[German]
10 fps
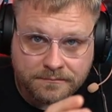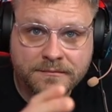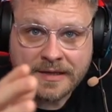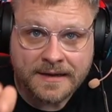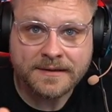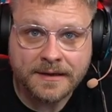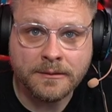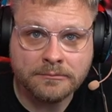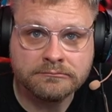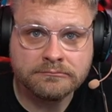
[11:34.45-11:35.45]

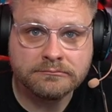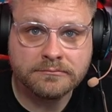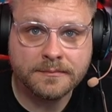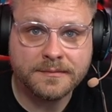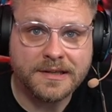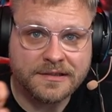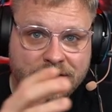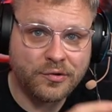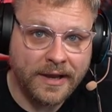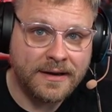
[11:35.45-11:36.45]
Taktiken das
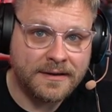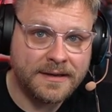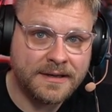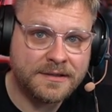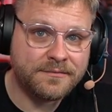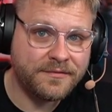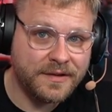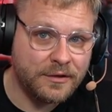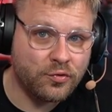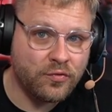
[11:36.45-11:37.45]
zurechtlegst,
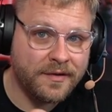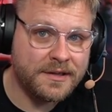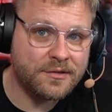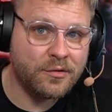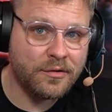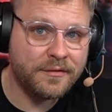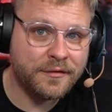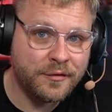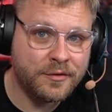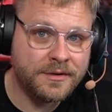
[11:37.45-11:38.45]
wie du welche Kurve
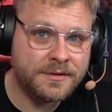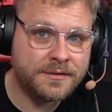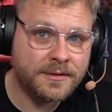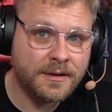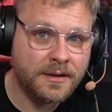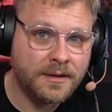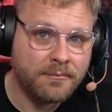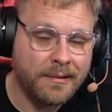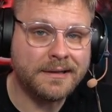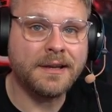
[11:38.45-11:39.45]
fühlst,
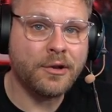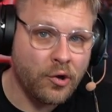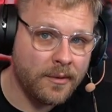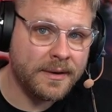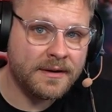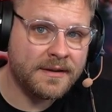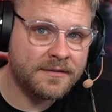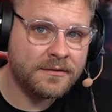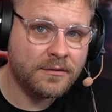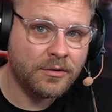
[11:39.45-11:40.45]
macht dein Körper
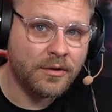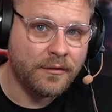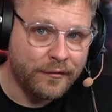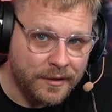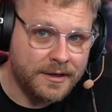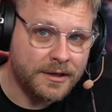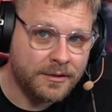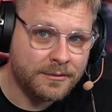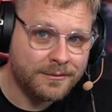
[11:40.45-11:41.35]
das für dich,